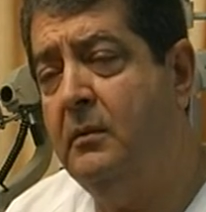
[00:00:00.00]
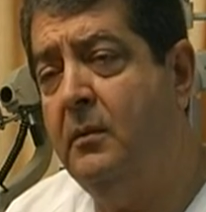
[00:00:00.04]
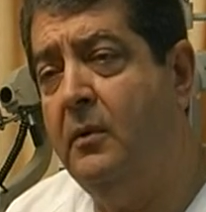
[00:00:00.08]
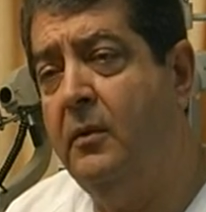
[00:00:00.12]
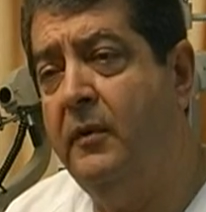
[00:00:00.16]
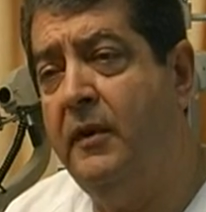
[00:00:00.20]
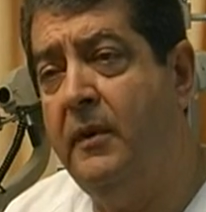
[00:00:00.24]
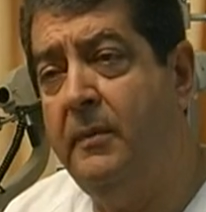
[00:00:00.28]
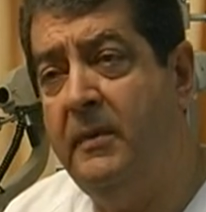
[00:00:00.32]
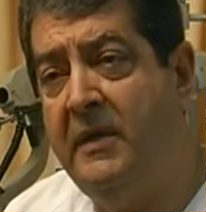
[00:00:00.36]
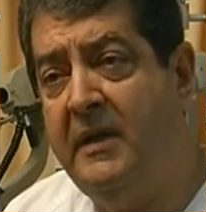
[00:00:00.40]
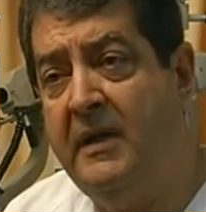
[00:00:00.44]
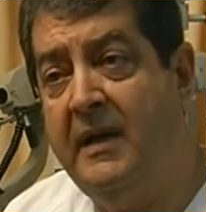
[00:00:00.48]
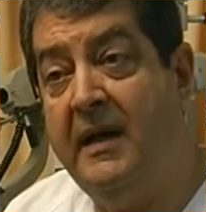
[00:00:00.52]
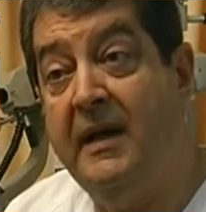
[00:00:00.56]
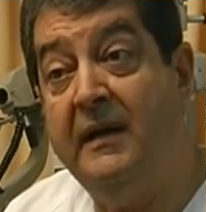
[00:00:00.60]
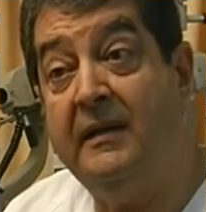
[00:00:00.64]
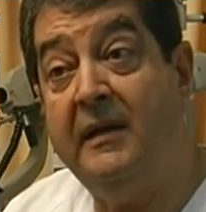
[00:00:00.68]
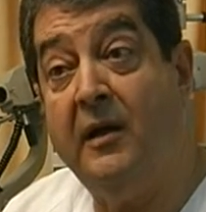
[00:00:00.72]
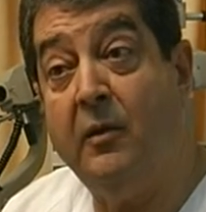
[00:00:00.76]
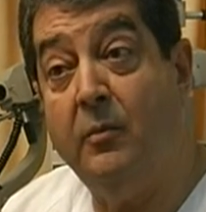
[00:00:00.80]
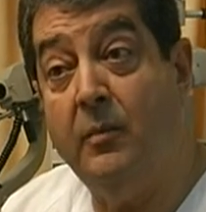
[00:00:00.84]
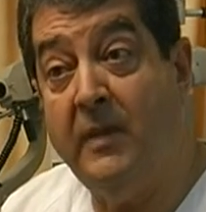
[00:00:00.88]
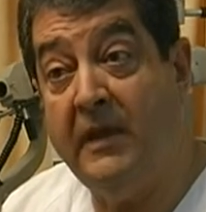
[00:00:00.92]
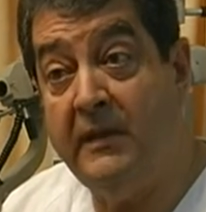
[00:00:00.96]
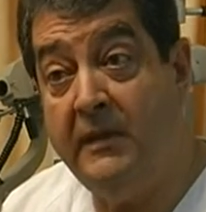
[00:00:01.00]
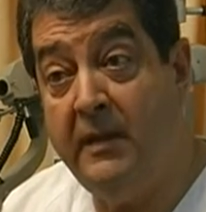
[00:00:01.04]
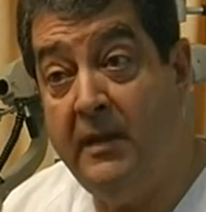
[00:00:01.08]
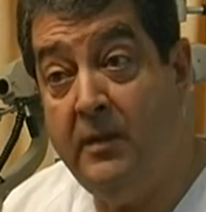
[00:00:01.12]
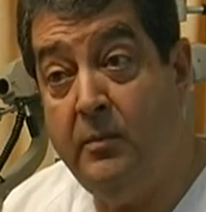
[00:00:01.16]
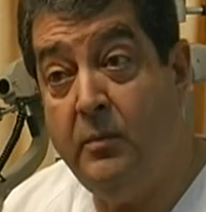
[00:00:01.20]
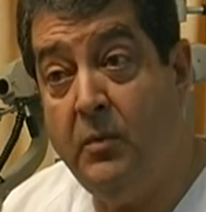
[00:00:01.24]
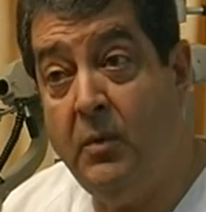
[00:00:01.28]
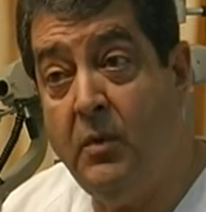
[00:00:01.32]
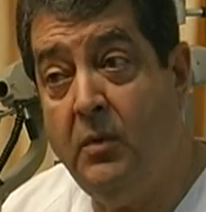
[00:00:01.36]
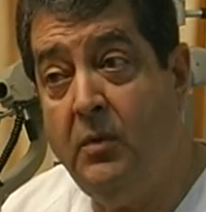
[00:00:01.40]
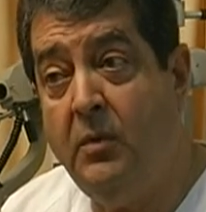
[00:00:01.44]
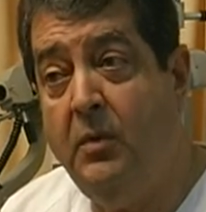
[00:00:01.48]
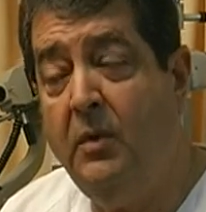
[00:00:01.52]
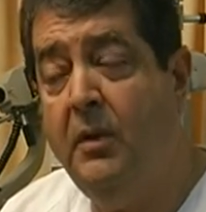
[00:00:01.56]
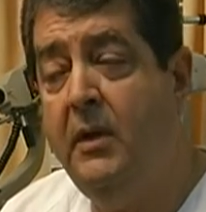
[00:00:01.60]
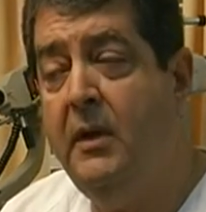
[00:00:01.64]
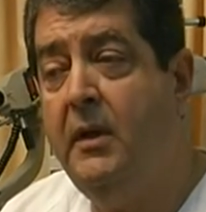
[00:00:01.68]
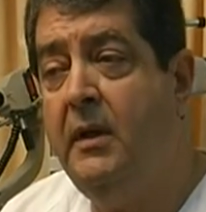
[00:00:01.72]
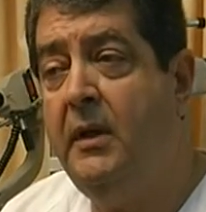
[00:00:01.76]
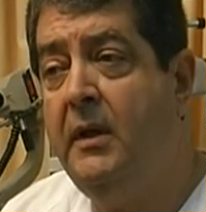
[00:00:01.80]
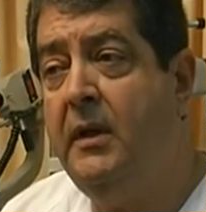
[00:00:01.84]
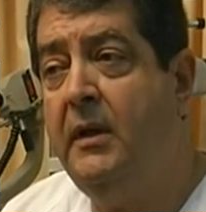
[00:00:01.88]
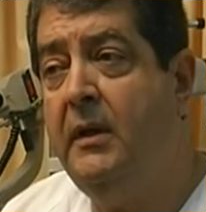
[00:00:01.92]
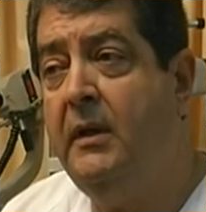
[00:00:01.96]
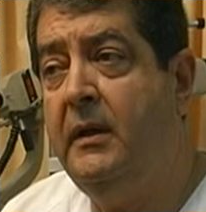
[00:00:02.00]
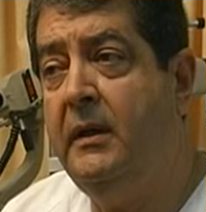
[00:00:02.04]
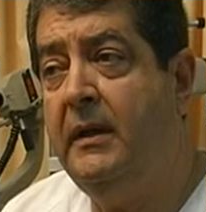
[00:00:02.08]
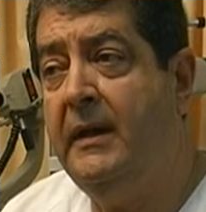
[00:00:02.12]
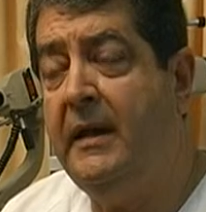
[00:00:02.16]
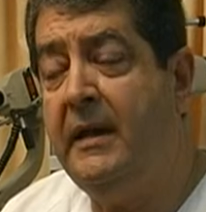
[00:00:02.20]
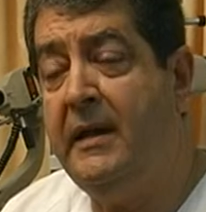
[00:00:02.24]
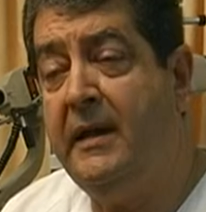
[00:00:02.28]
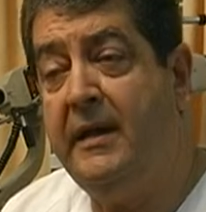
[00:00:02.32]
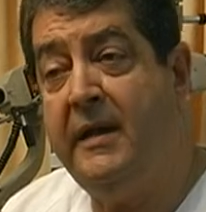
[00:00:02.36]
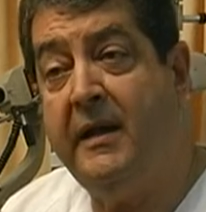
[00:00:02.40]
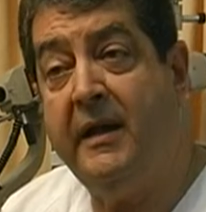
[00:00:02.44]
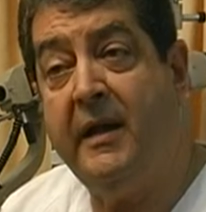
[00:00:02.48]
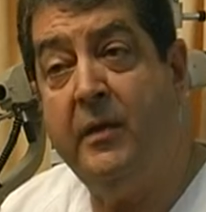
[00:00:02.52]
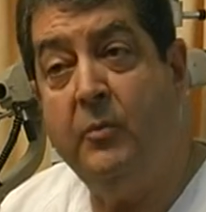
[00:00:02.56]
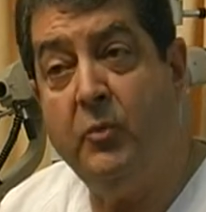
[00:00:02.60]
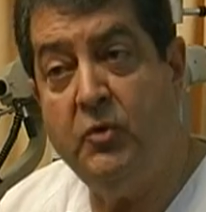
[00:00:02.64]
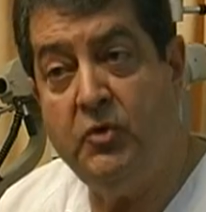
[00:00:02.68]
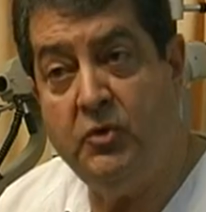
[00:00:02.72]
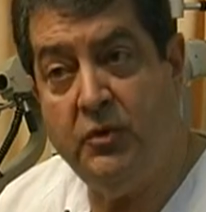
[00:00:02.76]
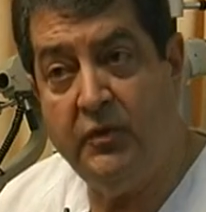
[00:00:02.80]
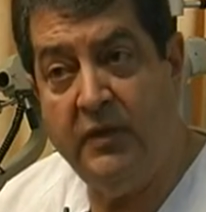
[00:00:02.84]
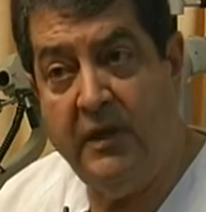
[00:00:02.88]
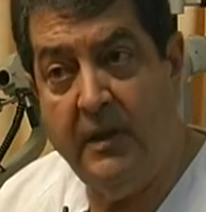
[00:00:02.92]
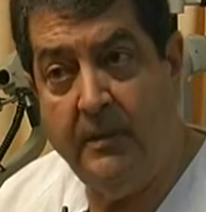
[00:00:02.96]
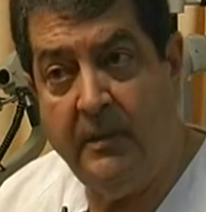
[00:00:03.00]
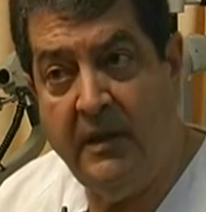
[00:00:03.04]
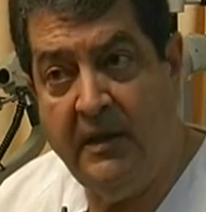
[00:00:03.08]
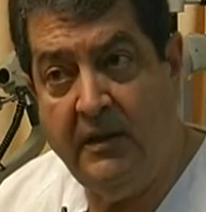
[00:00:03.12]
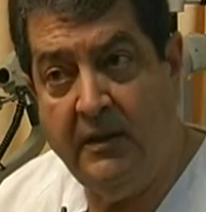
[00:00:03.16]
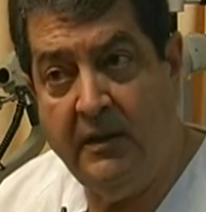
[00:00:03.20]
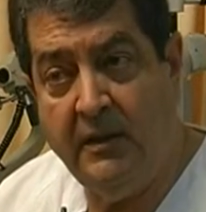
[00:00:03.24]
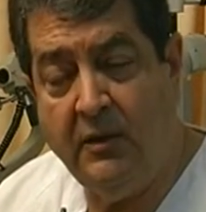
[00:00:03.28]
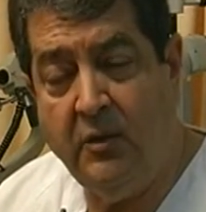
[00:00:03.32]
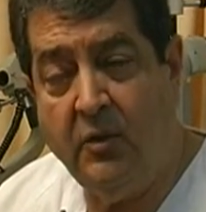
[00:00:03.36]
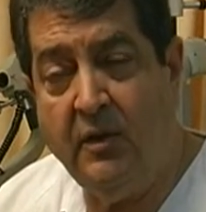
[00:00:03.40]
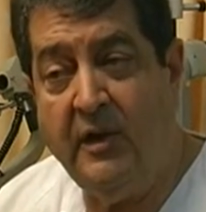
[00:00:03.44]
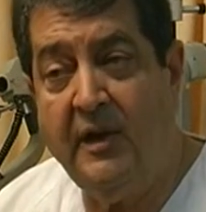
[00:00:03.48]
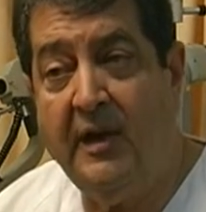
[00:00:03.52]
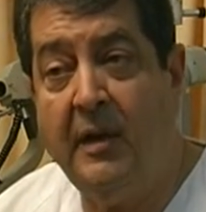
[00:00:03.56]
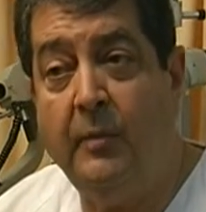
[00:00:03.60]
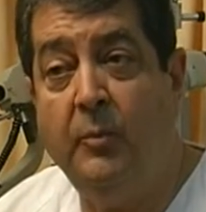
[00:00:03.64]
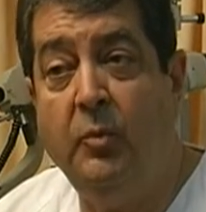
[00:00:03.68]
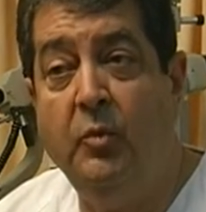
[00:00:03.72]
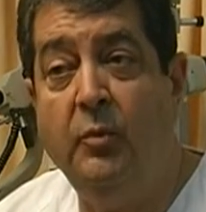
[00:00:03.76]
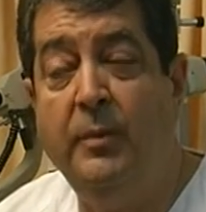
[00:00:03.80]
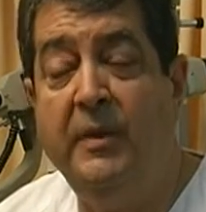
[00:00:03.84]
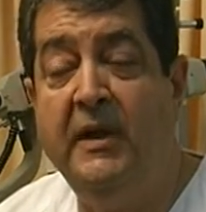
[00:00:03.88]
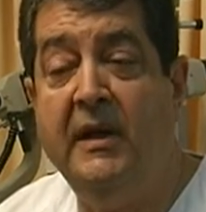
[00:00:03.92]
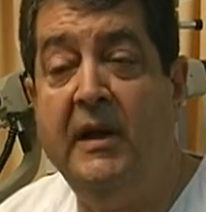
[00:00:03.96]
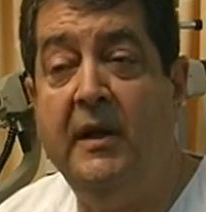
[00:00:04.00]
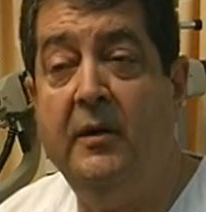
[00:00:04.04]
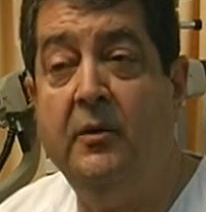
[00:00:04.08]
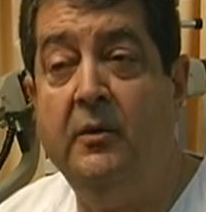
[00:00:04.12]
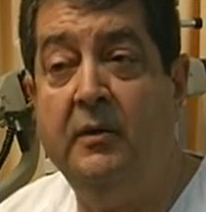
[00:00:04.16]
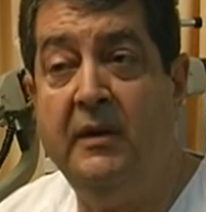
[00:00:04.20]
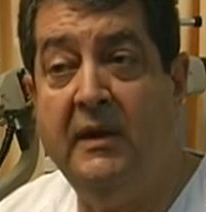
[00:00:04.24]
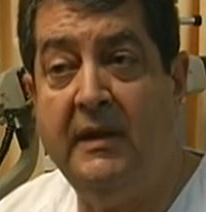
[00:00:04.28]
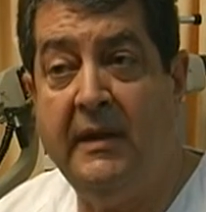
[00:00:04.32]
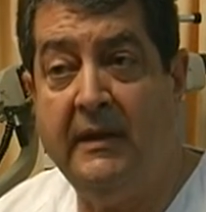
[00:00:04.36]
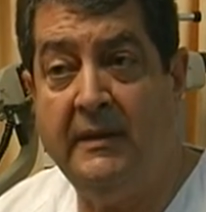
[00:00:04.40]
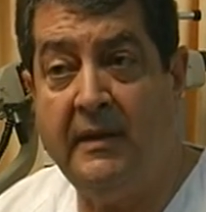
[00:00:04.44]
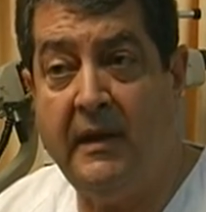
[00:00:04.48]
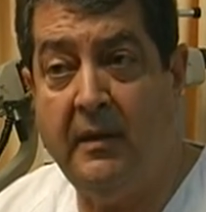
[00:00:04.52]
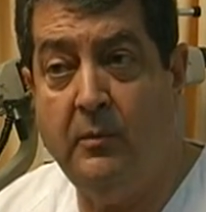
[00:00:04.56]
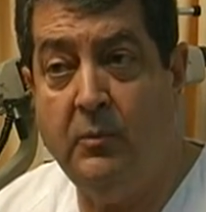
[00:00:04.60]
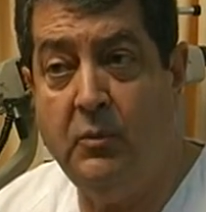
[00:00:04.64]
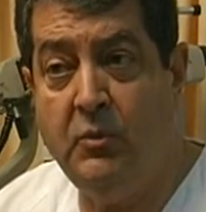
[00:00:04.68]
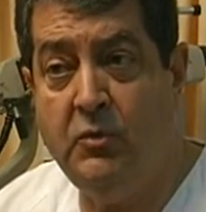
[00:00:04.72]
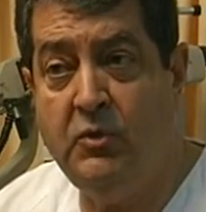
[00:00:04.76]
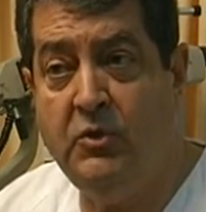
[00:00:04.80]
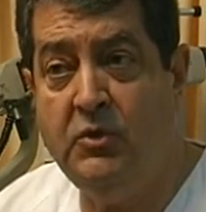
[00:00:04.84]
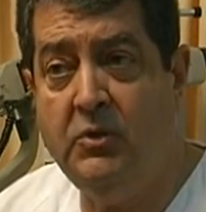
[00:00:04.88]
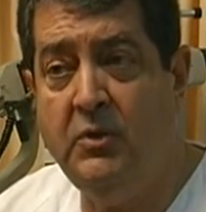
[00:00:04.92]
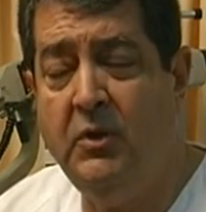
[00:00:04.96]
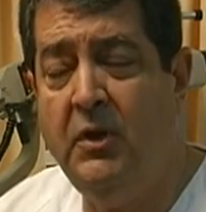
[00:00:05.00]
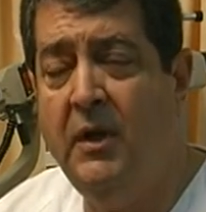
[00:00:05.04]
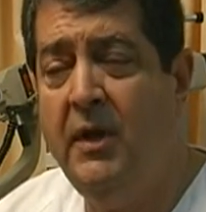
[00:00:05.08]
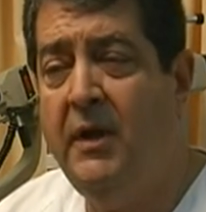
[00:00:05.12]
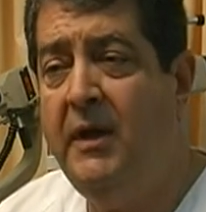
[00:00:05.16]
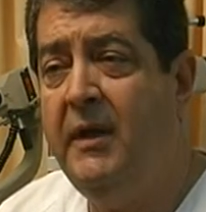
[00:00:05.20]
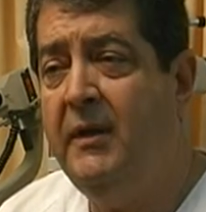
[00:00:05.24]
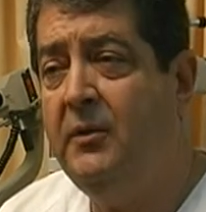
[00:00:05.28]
o debidas a traumatismos, en Canarias que hay muchos diabéticos, que las pupilas no dilatan mucho,